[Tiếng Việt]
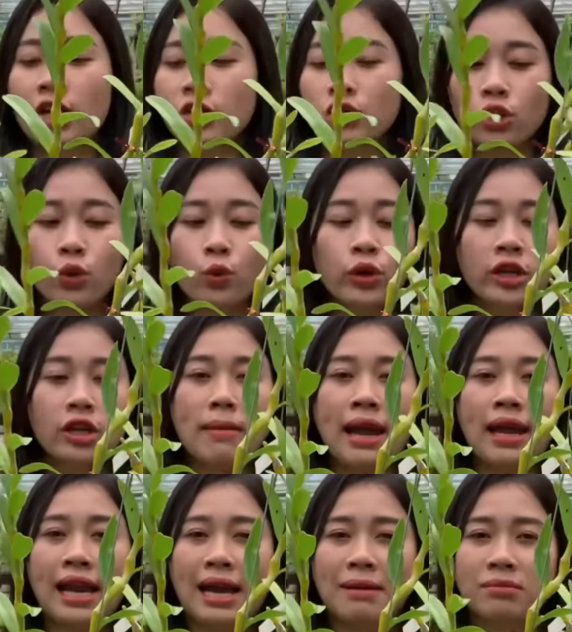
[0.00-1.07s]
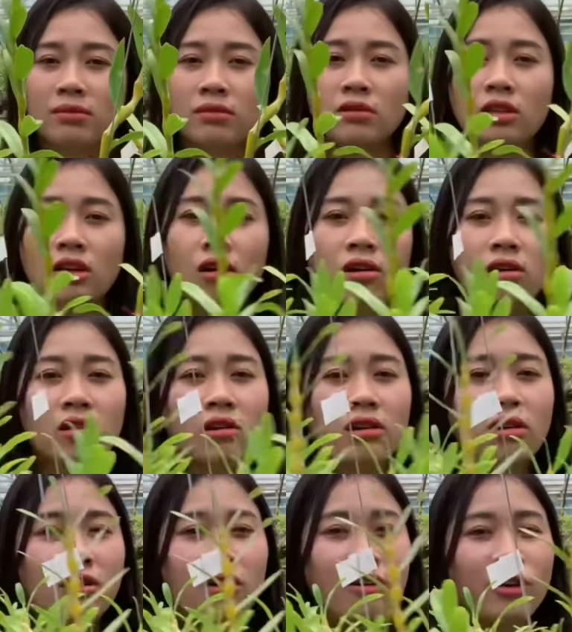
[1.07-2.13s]
Rồi Q ba mươi lăm. Trời
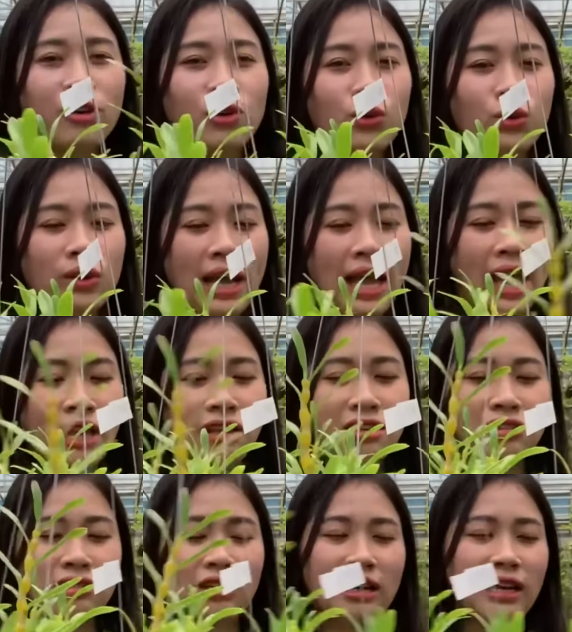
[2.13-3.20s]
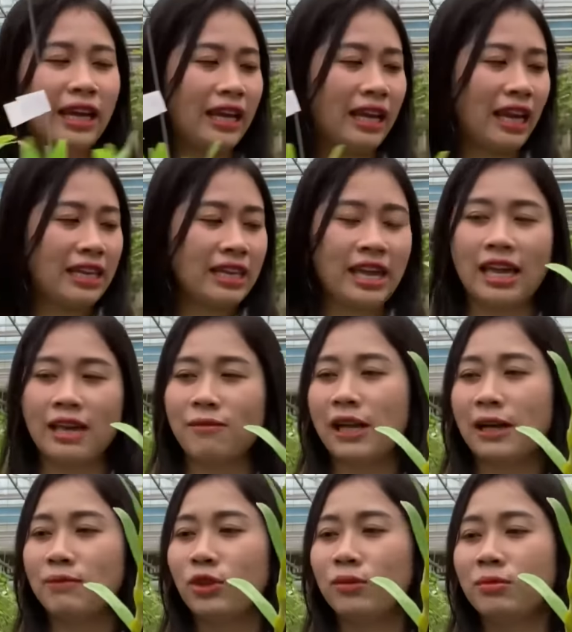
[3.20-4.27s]
ơi, đùi gà như thế này cả nhà, em
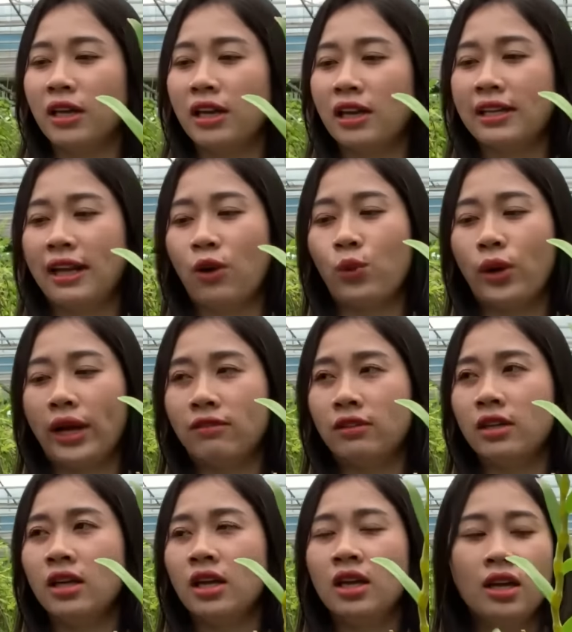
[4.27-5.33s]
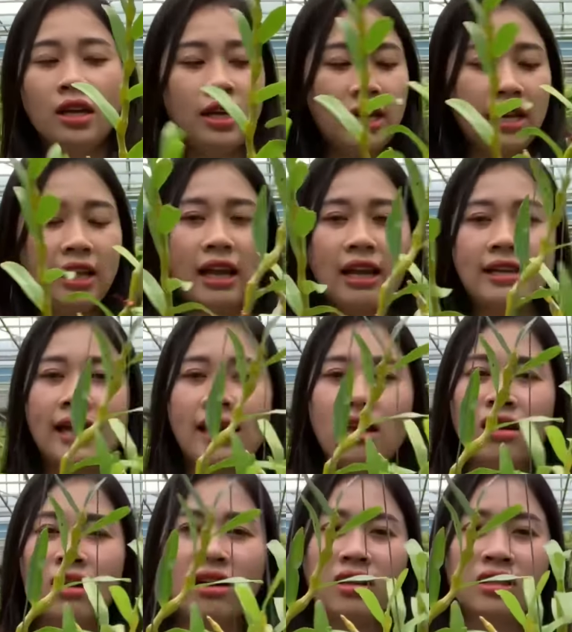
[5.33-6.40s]
cầm giùm chị cái chậu này với. Đây nè cả nhà.
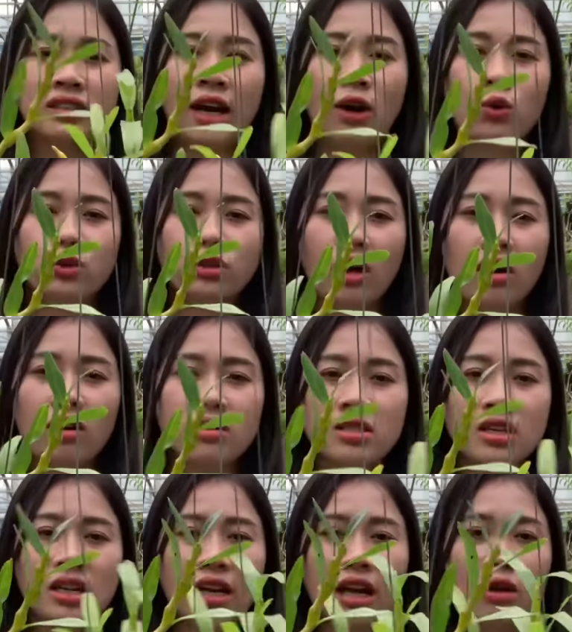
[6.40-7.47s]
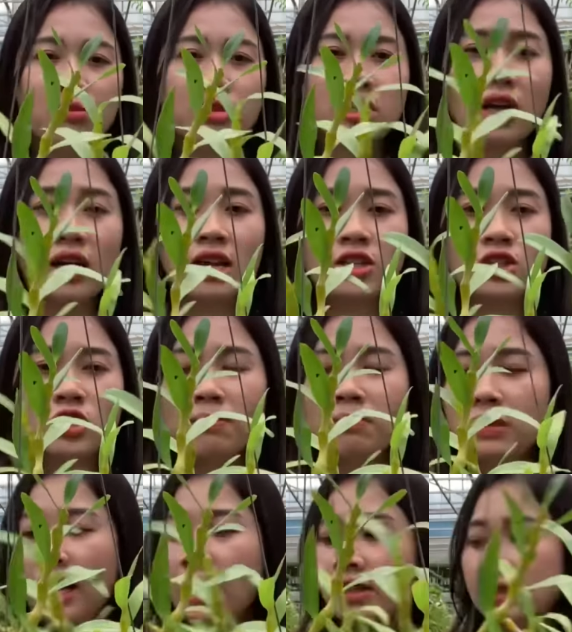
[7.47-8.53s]
Chậu tròn xinh không, rất là sum
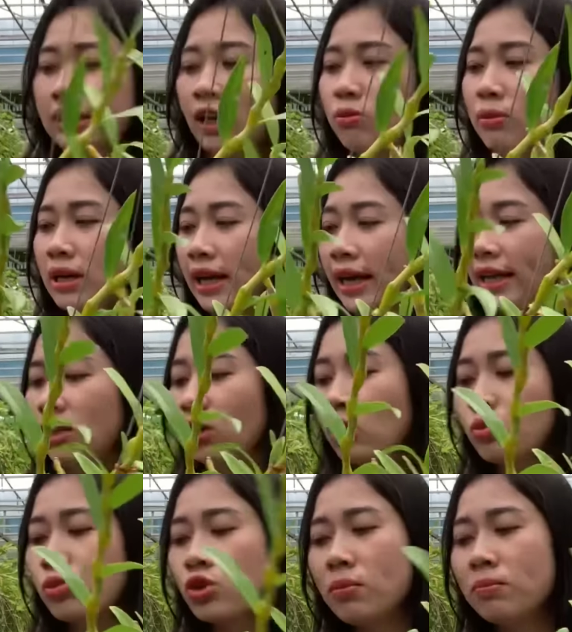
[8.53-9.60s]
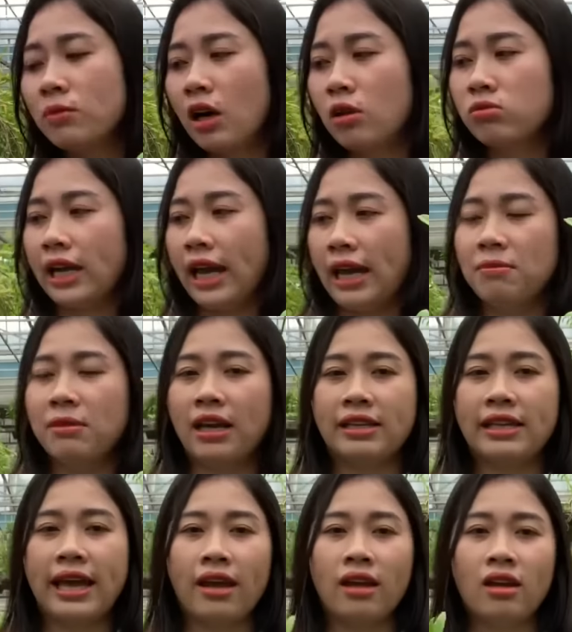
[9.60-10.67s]
thân, chậu bên đây thì cũng sum không kém cả
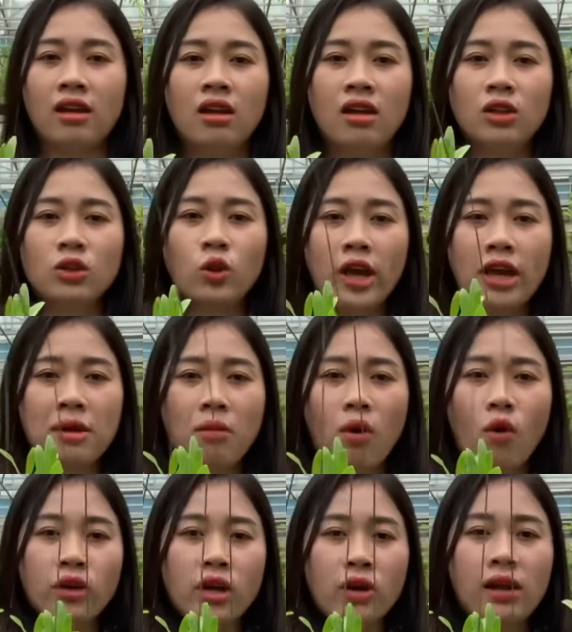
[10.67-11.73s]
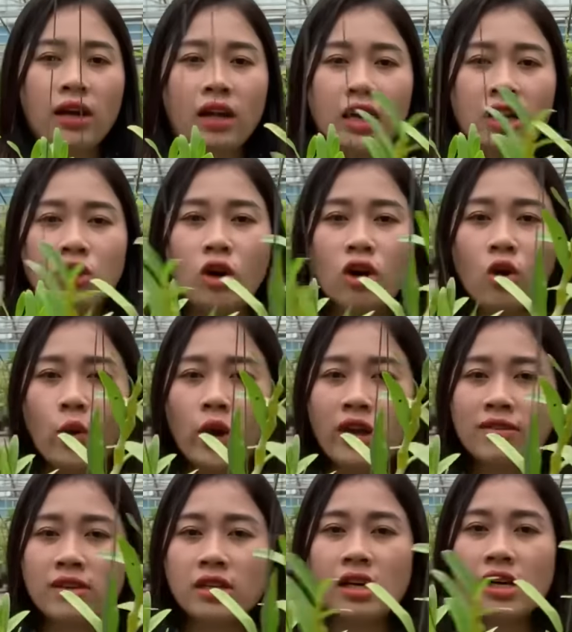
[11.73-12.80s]
nha. Toàn bộ đều là cây thuần khỏe và
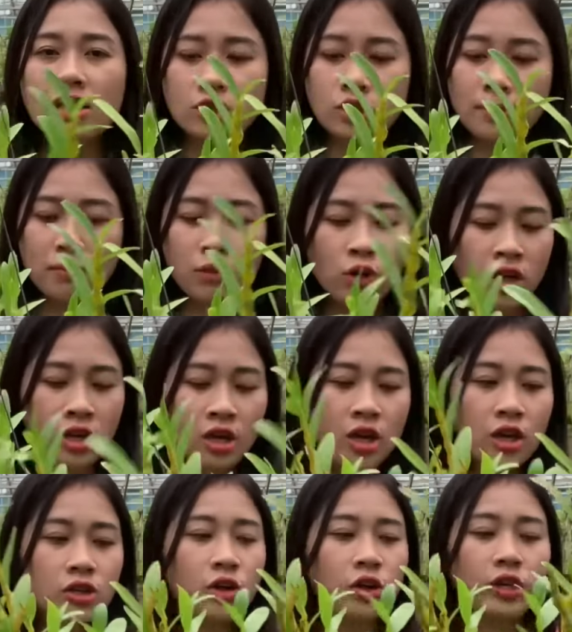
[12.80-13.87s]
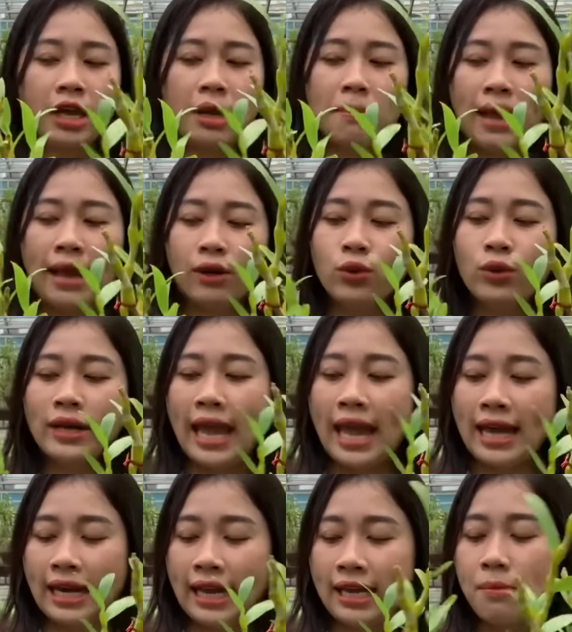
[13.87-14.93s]
rất là sum luôn. Rồi cái mã đuôi gà
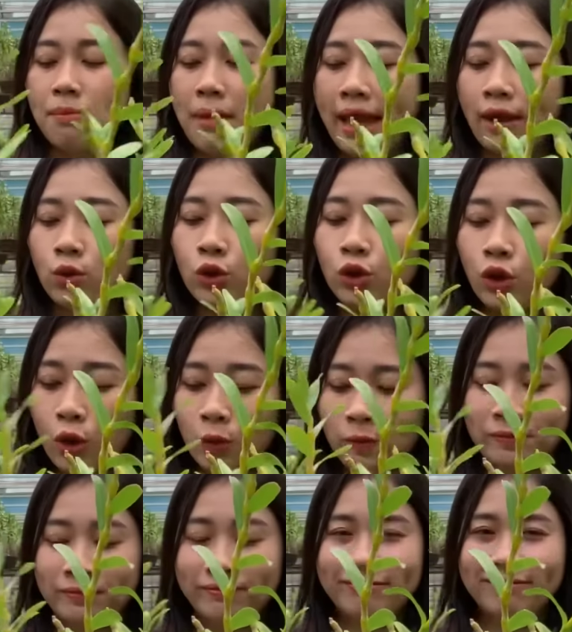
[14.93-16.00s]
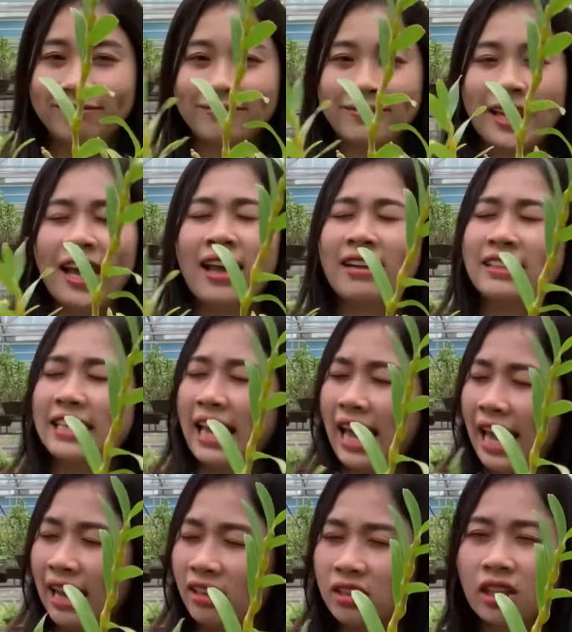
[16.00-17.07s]
này, mã cuối cùng ba trăm tám mươi ngàn một chậu.
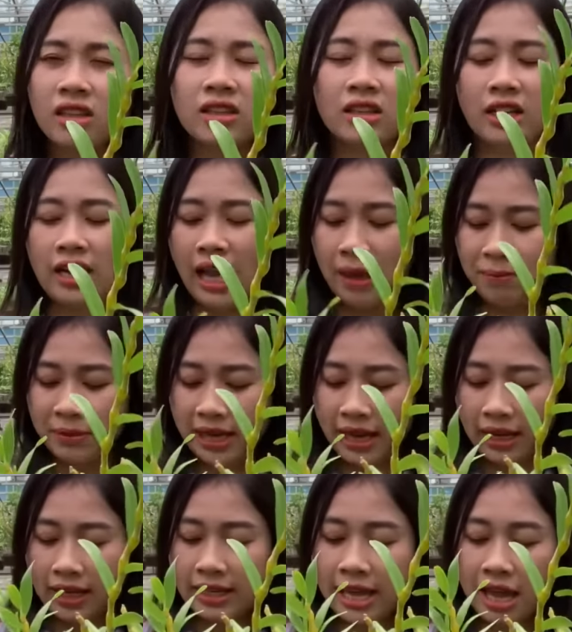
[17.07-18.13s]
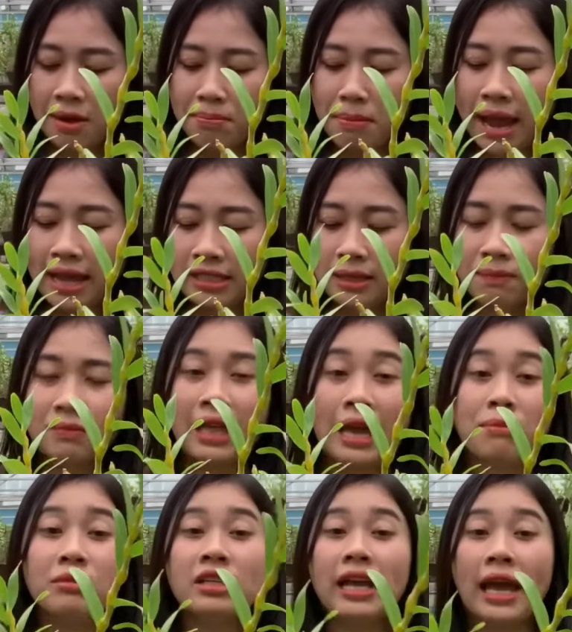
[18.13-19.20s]
Giá cực kỳ đẹp nha cả nhà, ba trăm tám
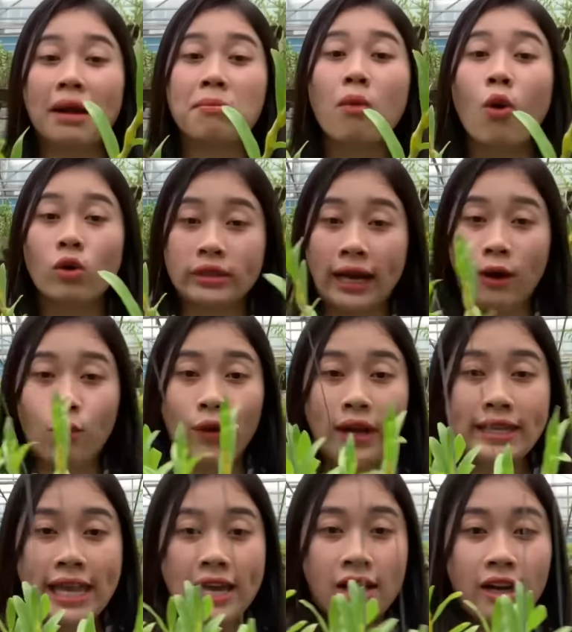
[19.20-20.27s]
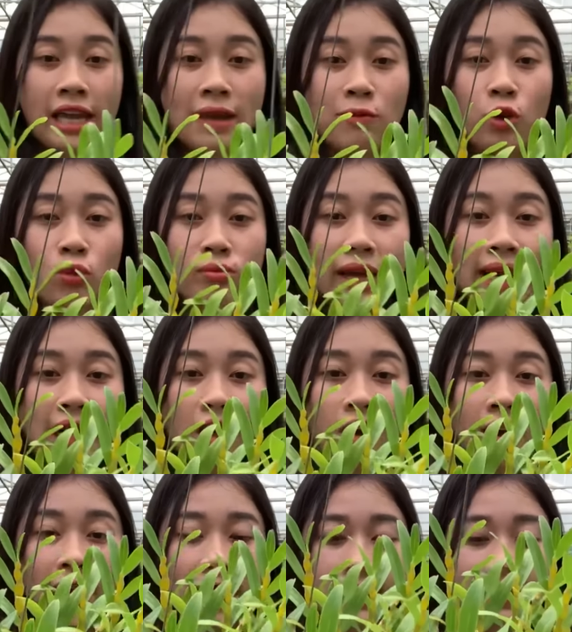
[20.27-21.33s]
mươi ngàn một chậu cả nhà hả. Em cũng đang có
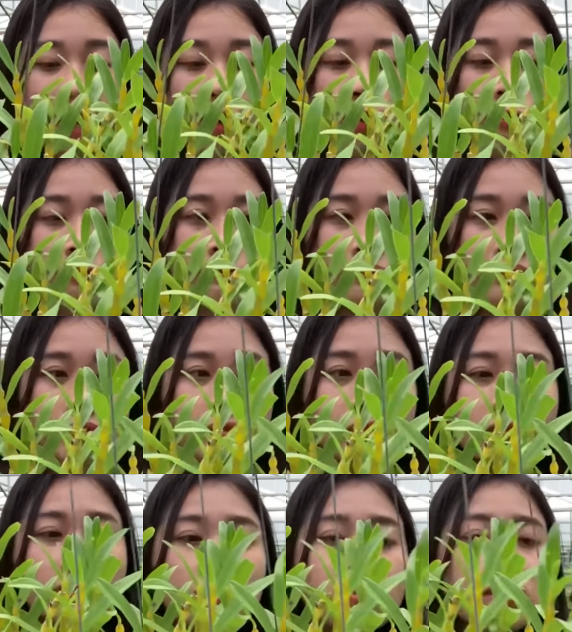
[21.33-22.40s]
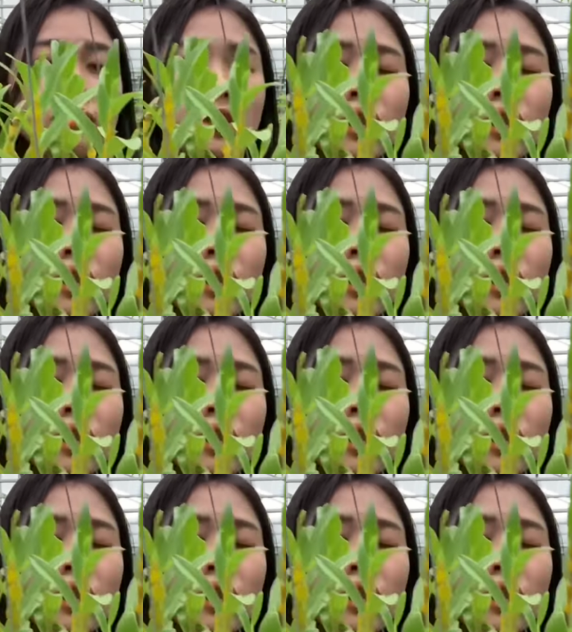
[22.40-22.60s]
hai chậu. ba trăm tám mươi